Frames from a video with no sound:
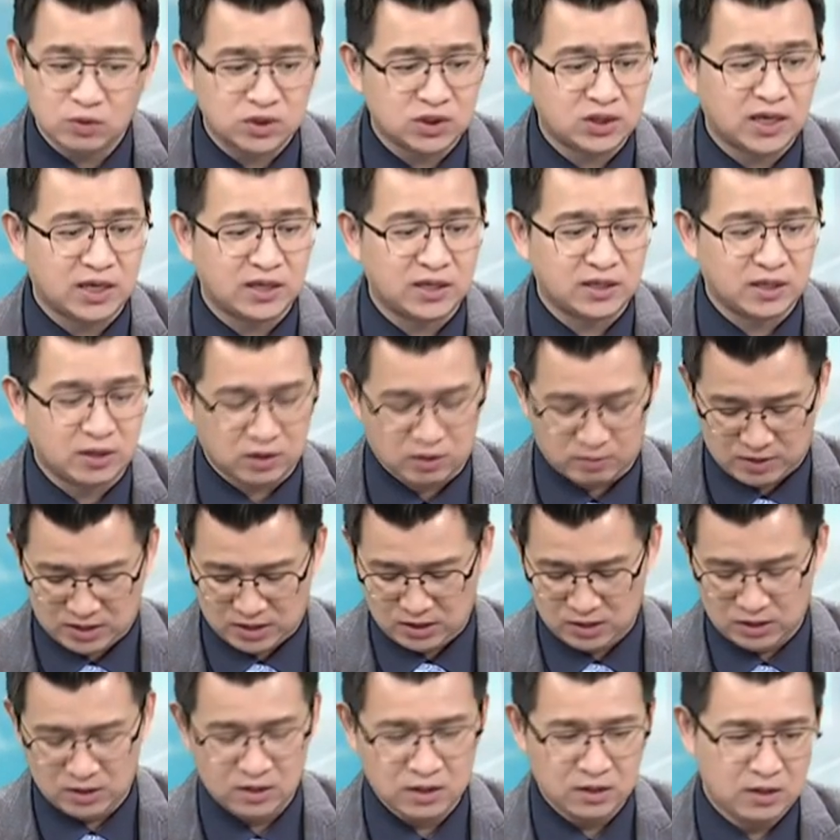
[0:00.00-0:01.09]
你是看得到的嘛，
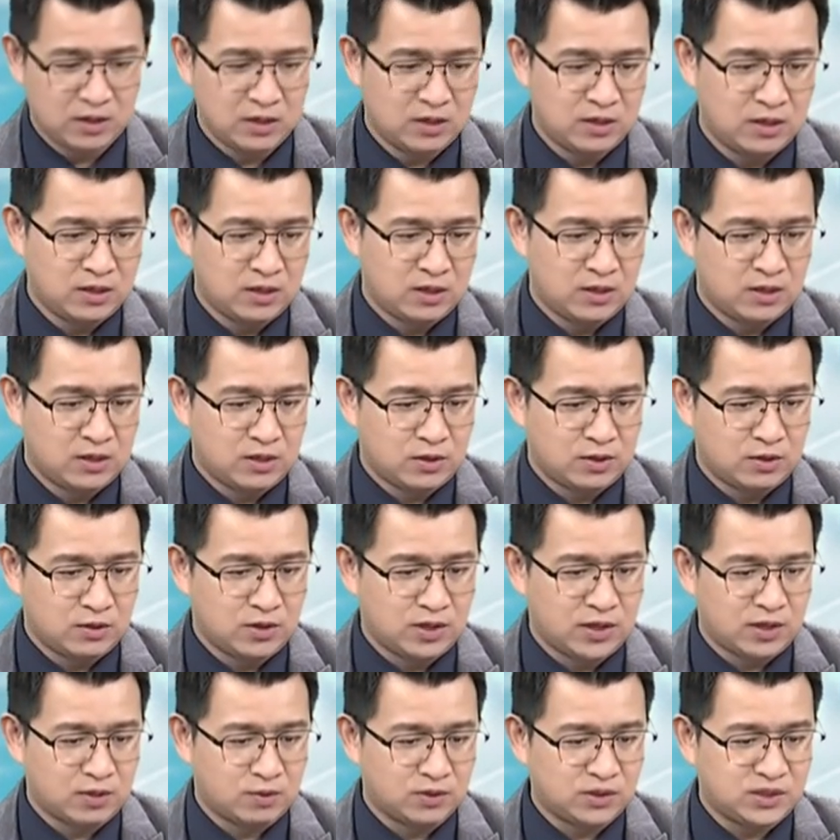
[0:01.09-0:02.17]
对不
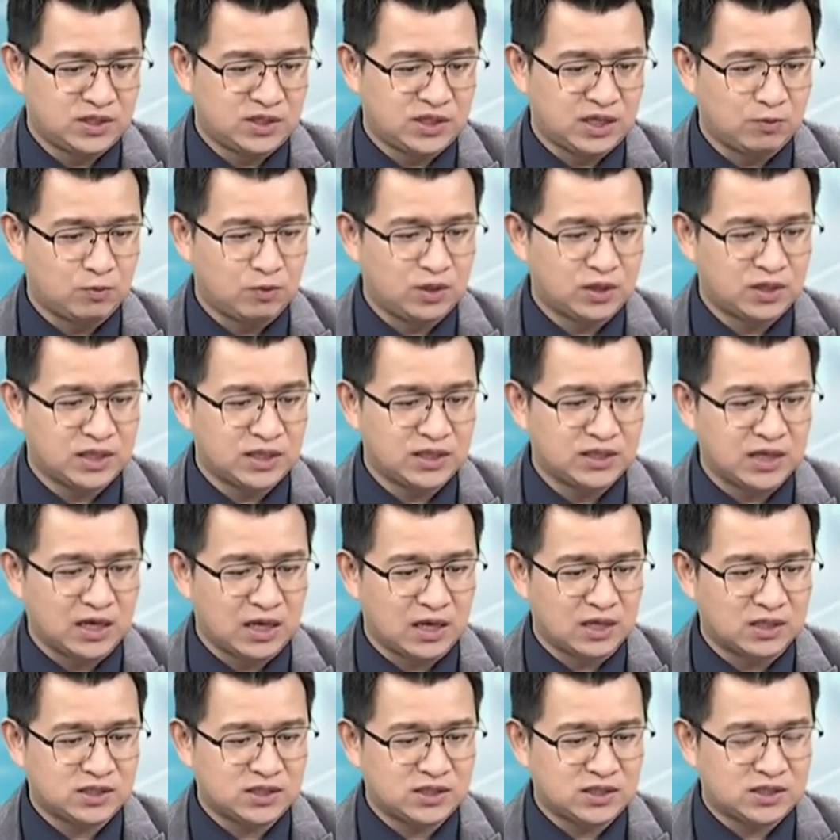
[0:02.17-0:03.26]
对？我自己节目也跟你讲
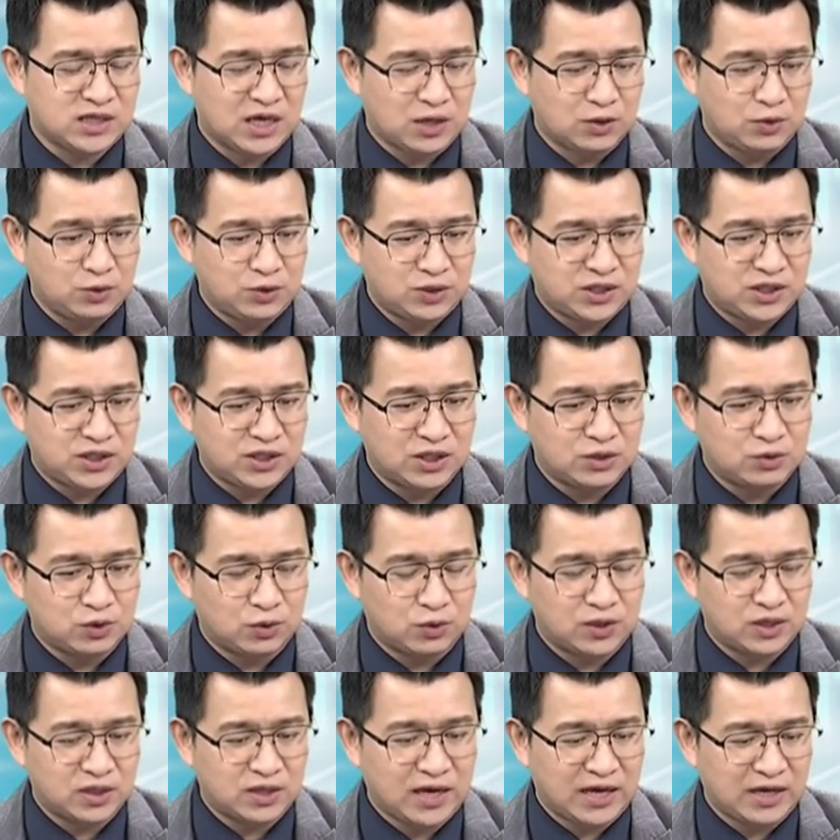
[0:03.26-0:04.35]
啊，市场预期联准
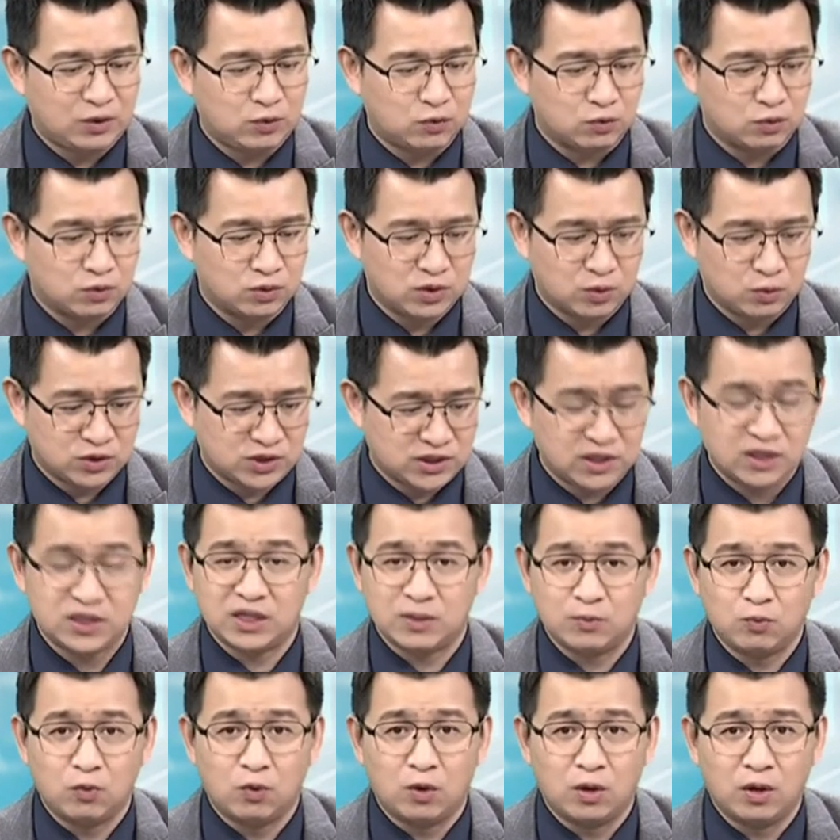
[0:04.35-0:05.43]
会的态度，这我自己的节
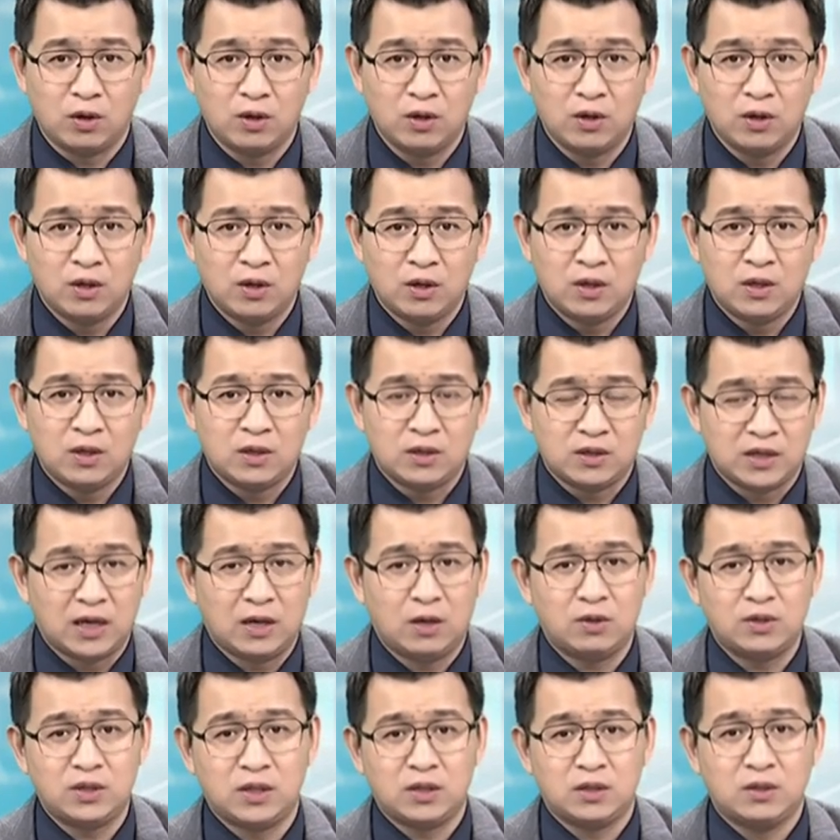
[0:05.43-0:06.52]
目哦。然
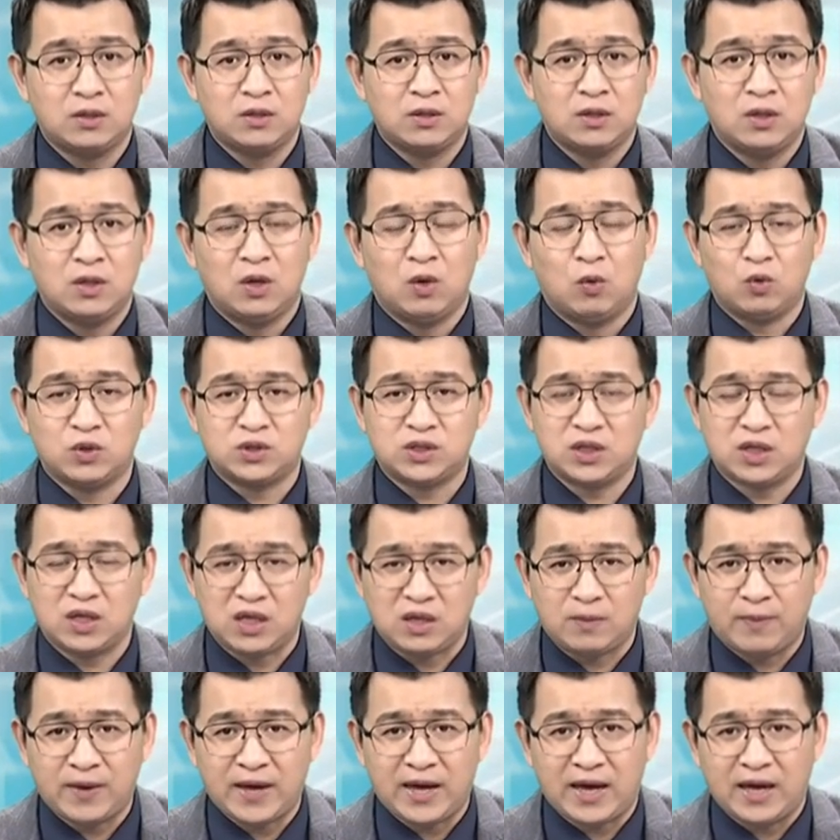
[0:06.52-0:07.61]
后呢，我这个礼
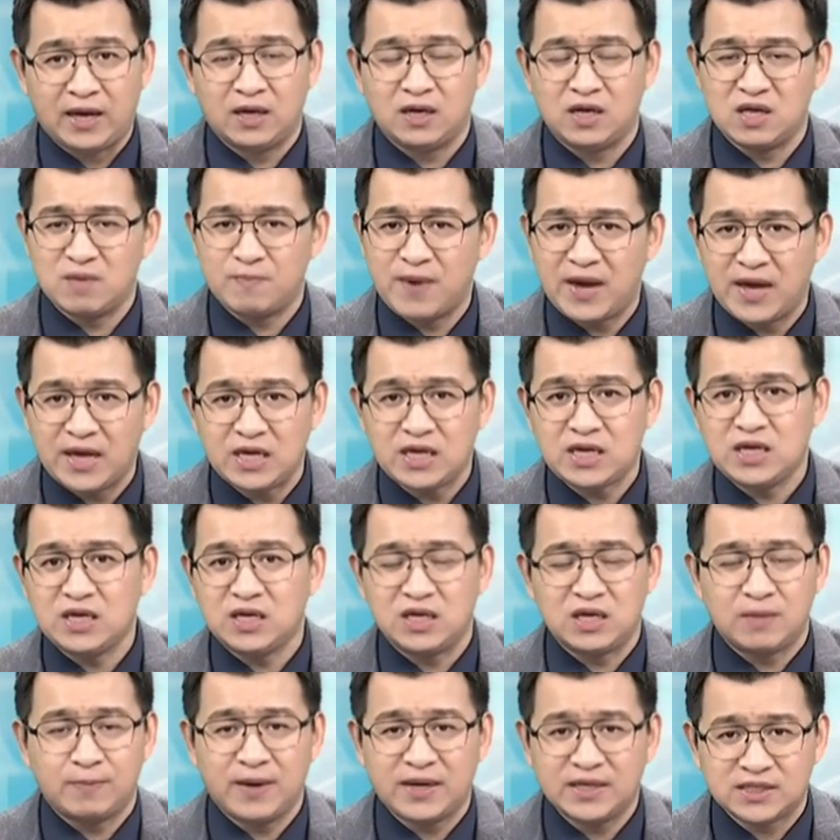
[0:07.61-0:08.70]
拜礼拜一、
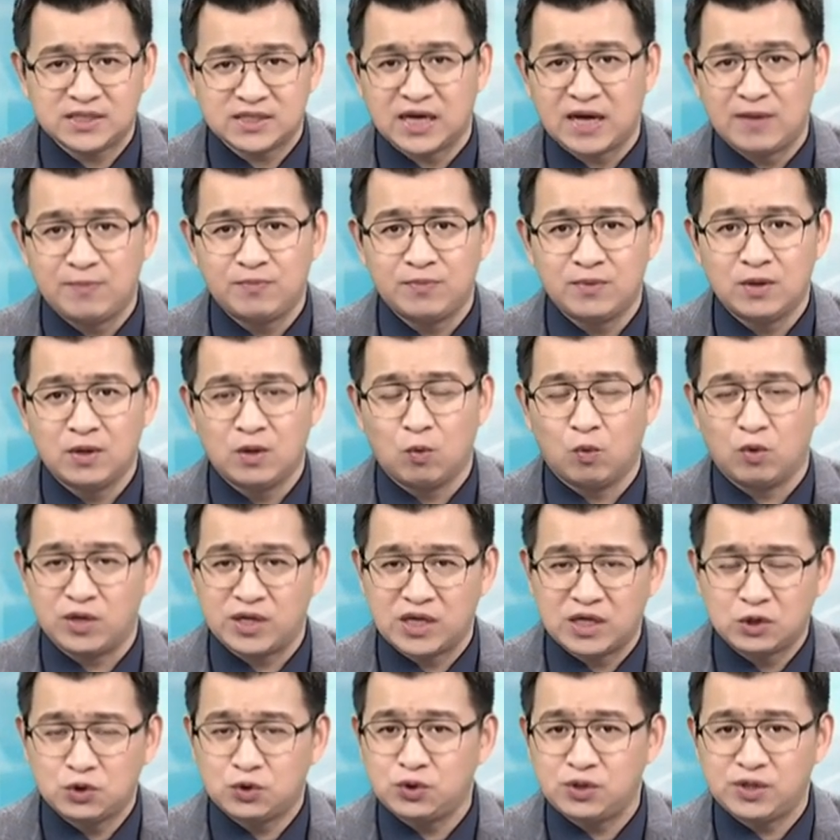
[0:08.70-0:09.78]
礼拜三，我
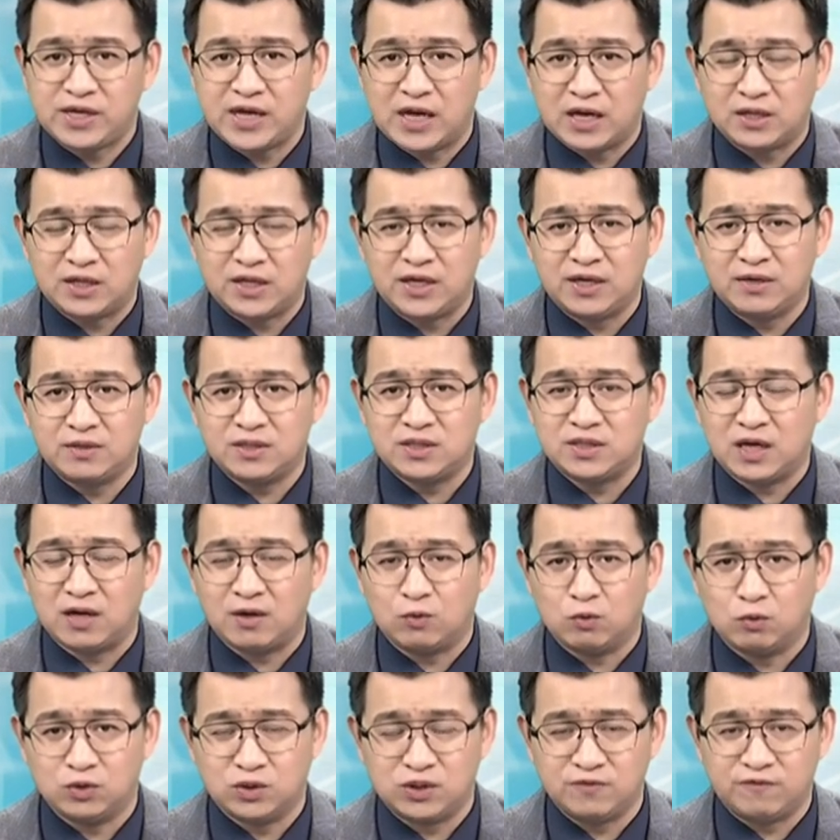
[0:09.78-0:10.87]
连续两天上
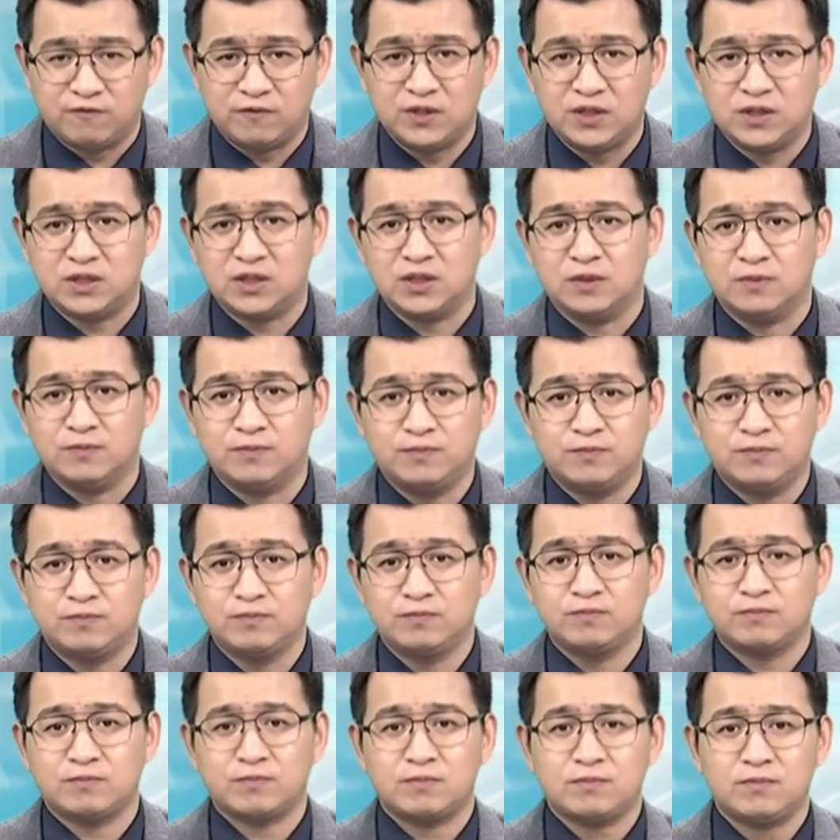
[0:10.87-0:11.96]
股市福利社，
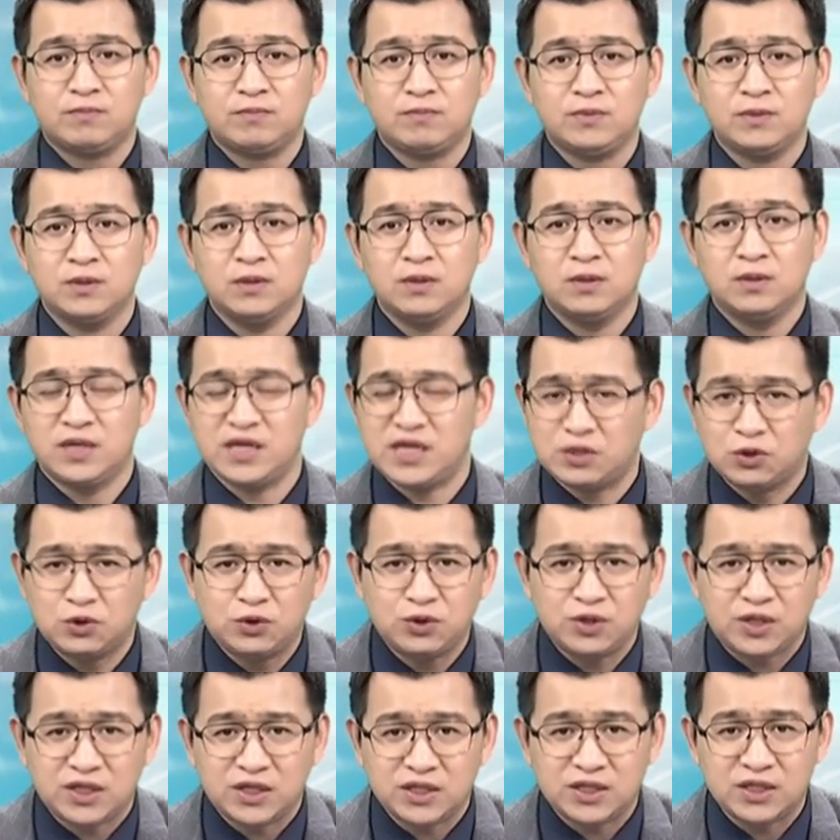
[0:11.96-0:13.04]
连续
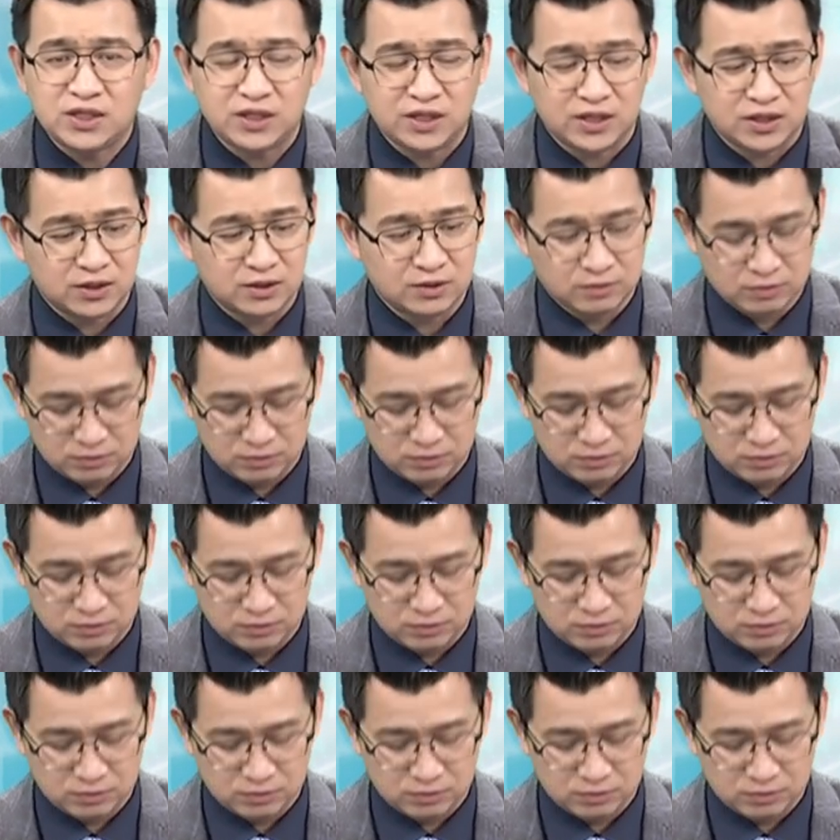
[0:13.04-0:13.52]
提醒你。